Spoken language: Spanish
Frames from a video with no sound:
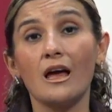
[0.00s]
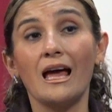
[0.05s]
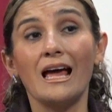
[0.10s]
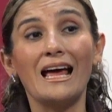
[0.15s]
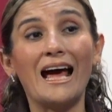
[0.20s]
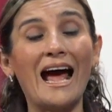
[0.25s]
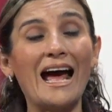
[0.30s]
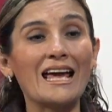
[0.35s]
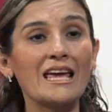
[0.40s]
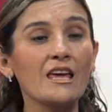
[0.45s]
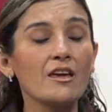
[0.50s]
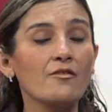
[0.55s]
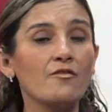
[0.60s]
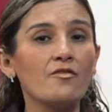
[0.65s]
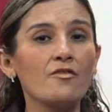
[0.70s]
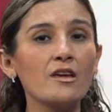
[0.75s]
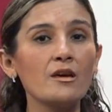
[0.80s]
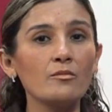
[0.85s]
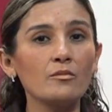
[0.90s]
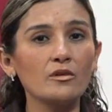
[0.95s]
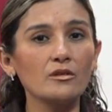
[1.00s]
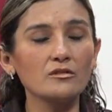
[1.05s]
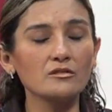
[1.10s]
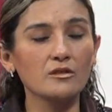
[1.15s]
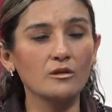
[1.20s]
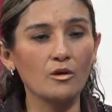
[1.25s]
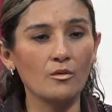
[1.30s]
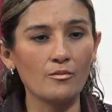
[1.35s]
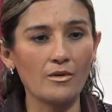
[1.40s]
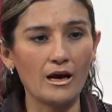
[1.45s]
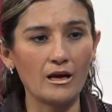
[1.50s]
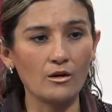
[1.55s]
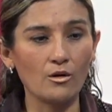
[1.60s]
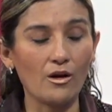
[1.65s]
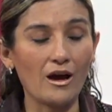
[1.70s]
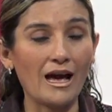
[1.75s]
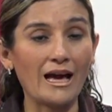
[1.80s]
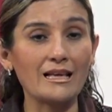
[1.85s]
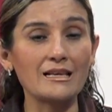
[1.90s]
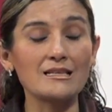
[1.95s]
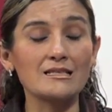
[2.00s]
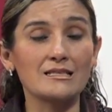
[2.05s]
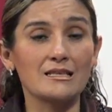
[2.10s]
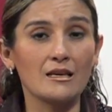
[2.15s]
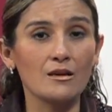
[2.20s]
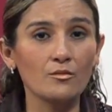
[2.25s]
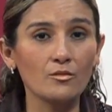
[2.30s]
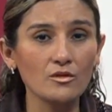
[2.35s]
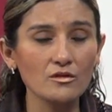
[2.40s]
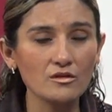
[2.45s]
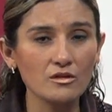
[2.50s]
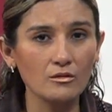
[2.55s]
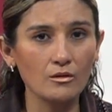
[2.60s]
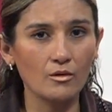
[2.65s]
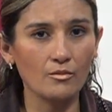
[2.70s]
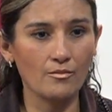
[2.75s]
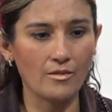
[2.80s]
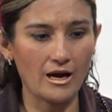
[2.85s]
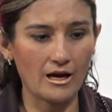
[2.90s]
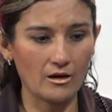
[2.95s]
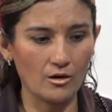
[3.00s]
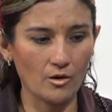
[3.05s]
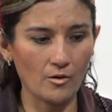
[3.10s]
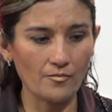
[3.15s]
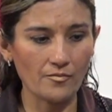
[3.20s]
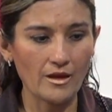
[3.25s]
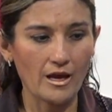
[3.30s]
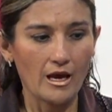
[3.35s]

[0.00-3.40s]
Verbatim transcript: ahí vimos lo malo, ahí hicimos lo malo.